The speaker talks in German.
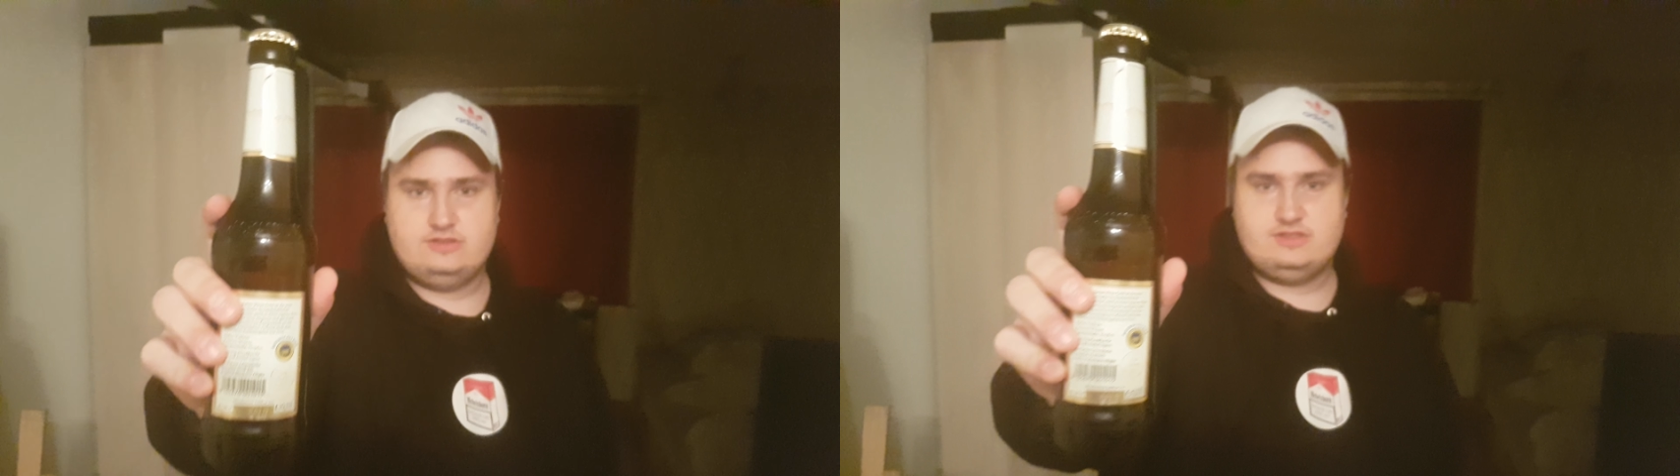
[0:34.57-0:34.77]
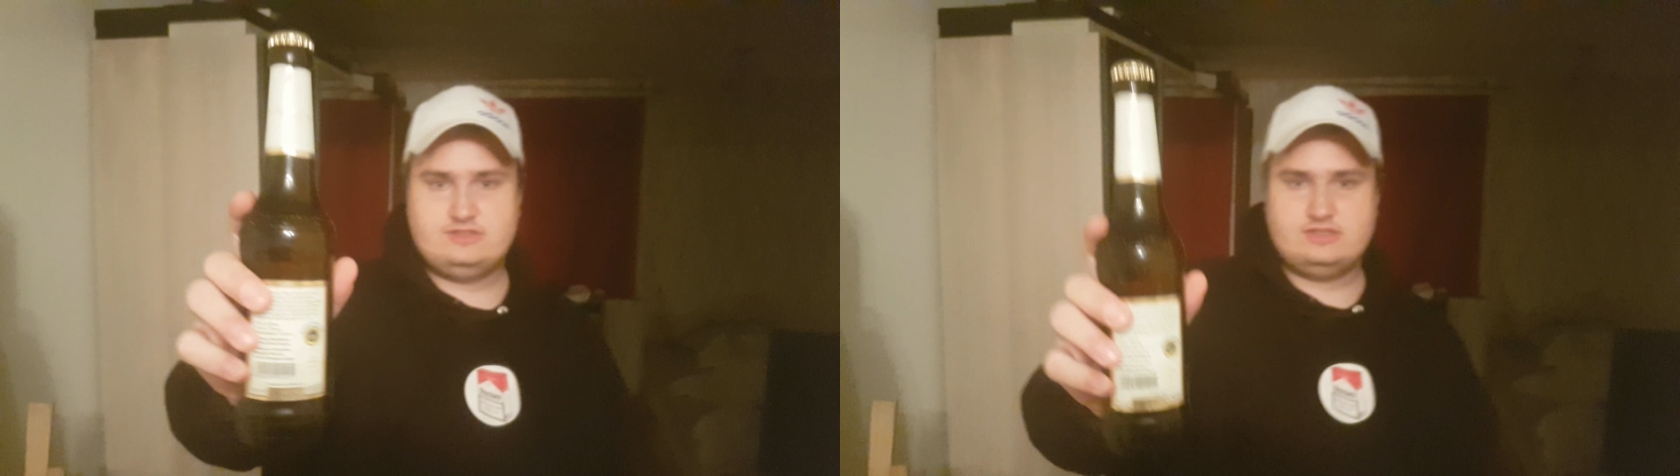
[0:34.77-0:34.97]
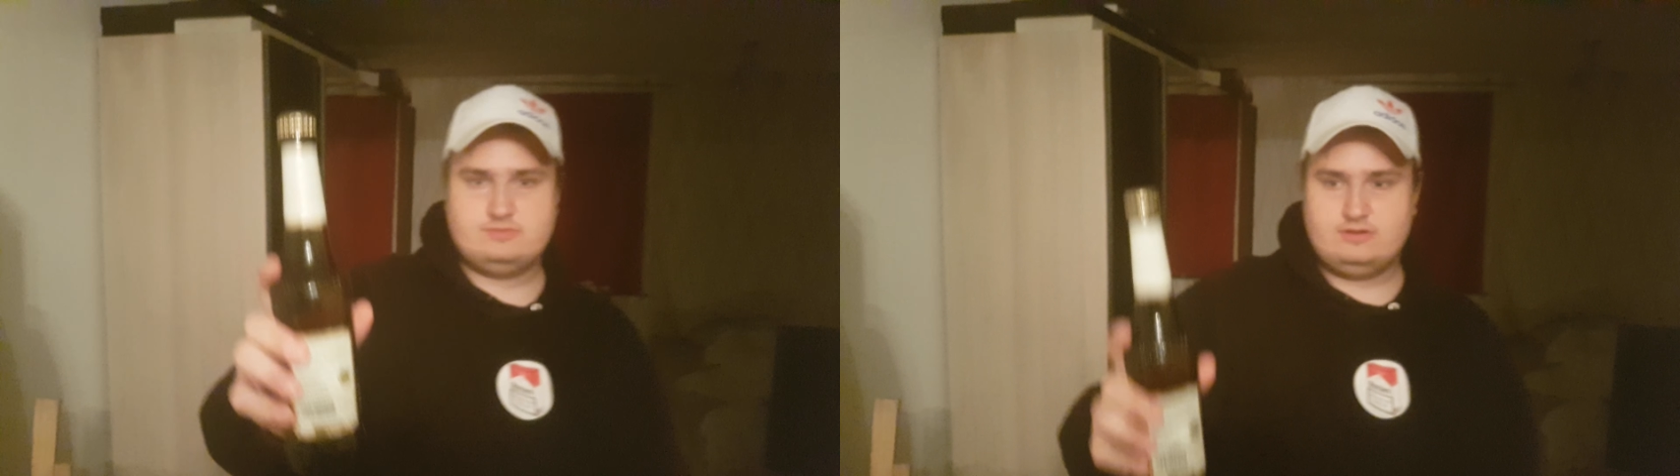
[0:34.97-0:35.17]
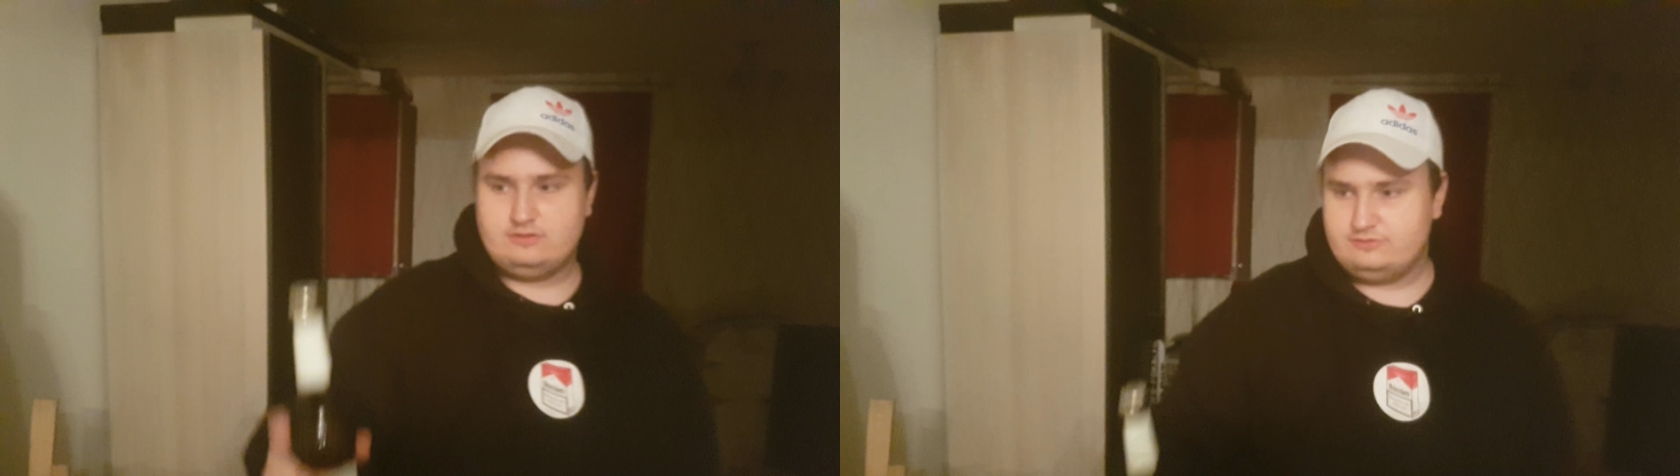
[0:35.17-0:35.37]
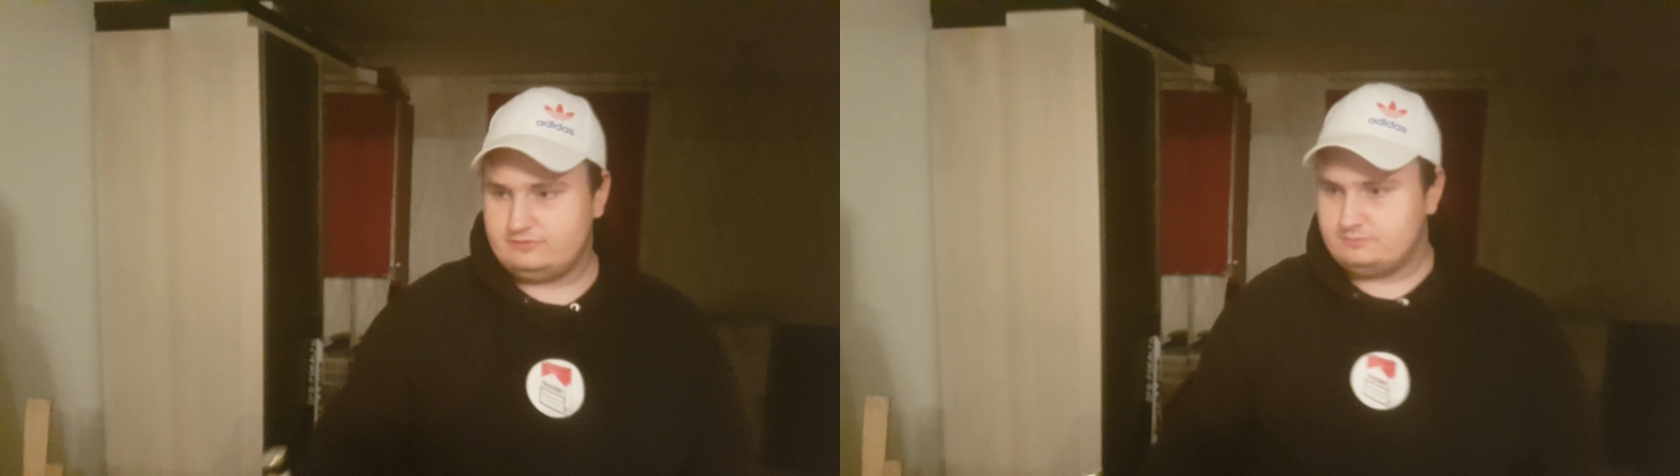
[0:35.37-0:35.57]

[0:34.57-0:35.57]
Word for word: das jetzt erstmal auf.